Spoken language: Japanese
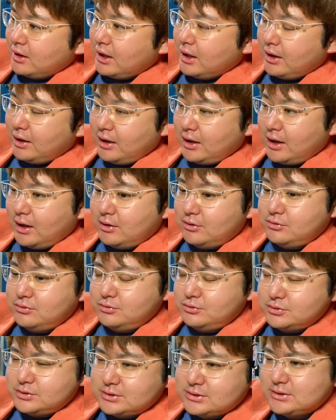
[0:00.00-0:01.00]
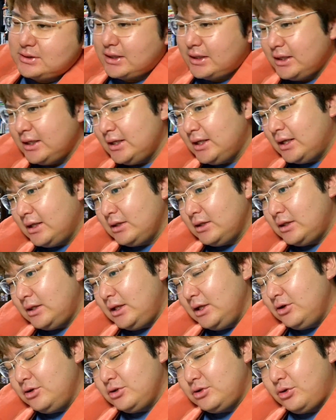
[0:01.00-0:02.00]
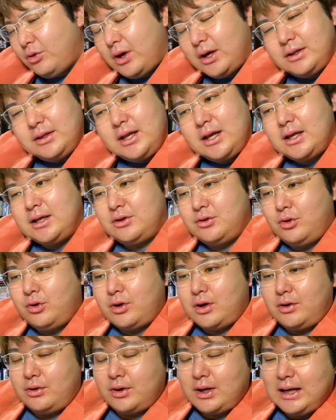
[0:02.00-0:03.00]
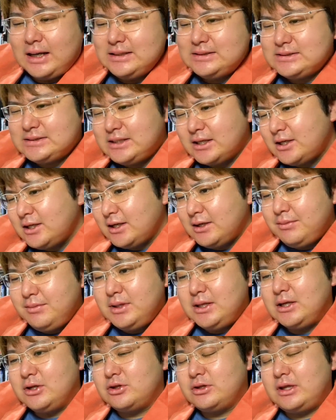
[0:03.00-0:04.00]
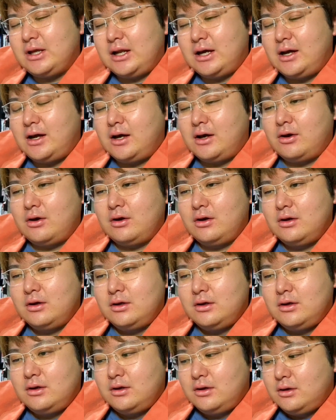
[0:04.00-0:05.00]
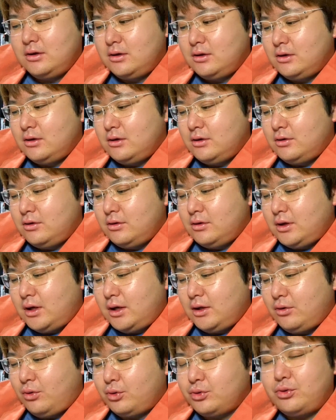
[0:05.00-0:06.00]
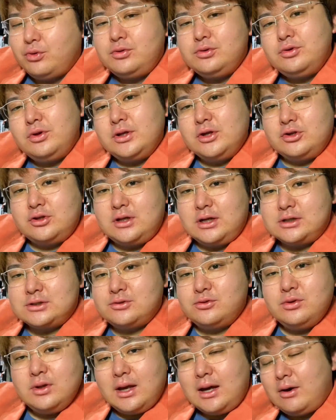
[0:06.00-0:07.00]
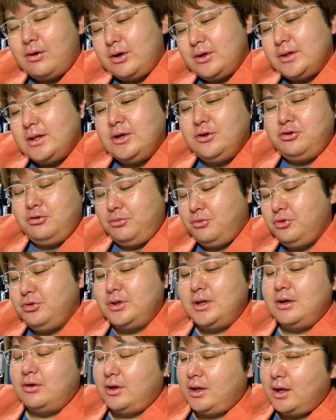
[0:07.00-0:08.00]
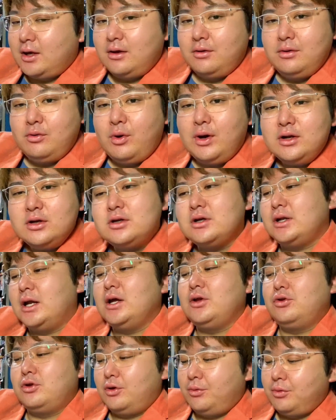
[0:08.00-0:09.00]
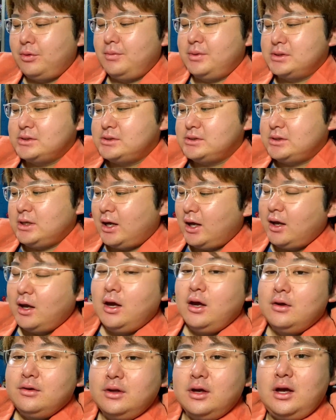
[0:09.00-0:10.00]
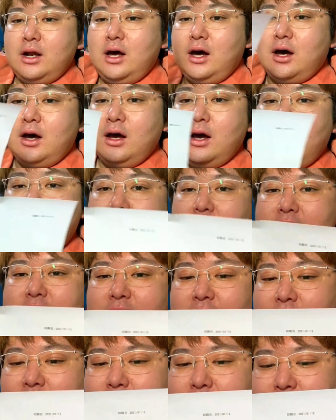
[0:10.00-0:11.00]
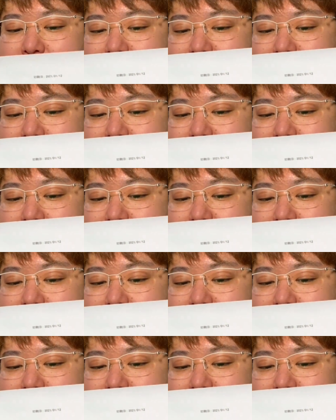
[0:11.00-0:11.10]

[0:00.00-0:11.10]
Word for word: なんか、売った値段っていうとわかんないけど、価値的な意味で言ったら、お得度で言ったらそんな変わんないと思うんだよね。悪くないと思います。はい。だから、秋葉原